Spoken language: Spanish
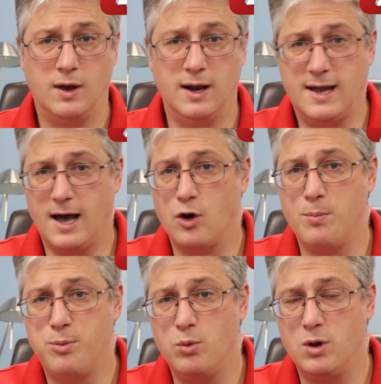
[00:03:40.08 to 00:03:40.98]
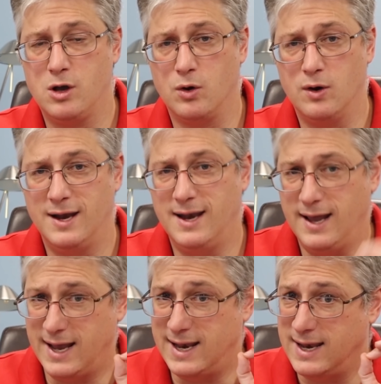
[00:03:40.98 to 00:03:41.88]
el cargo público,
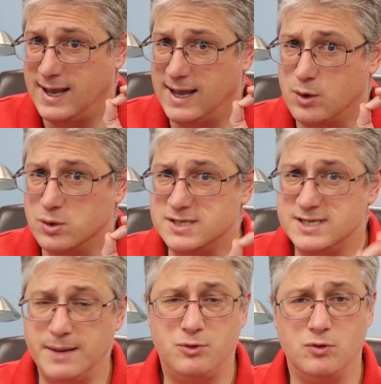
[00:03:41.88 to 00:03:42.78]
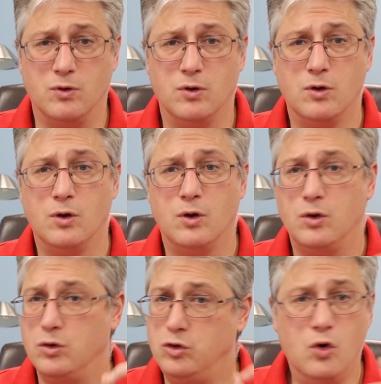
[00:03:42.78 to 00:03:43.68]
el concepto,
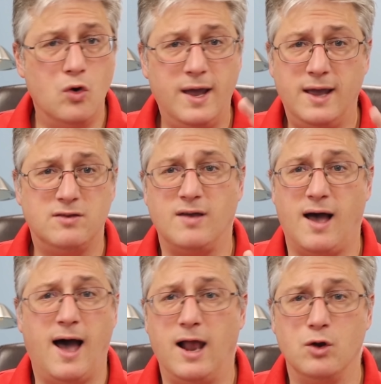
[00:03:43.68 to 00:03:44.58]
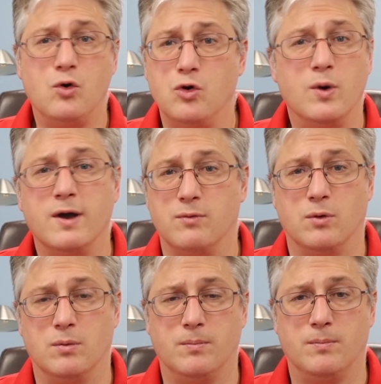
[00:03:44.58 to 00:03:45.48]
no es algo
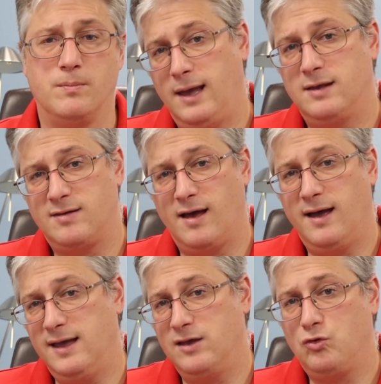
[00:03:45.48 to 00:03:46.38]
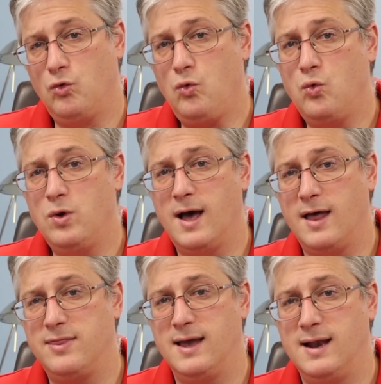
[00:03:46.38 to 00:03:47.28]
nuevo. Esa es
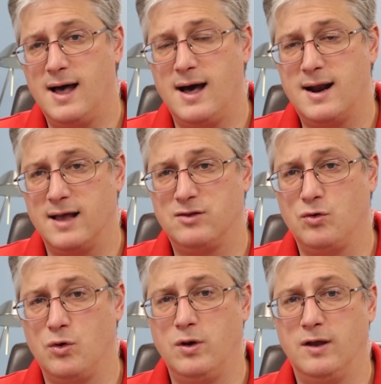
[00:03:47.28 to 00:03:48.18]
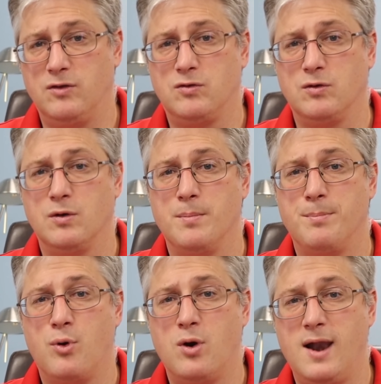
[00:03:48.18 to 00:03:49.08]
una de las razones
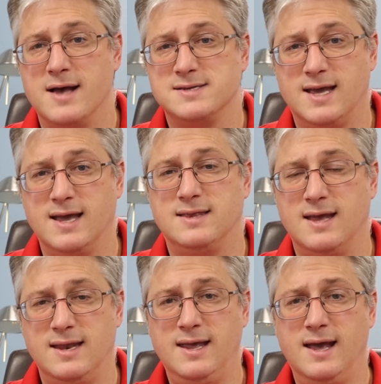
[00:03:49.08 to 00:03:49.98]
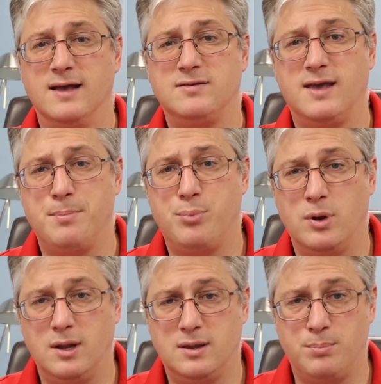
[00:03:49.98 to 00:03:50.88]
por las que tenías que
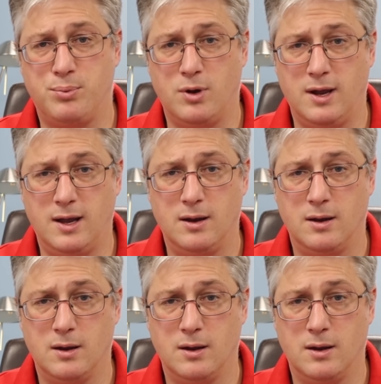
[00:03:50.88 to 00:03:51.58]
poner,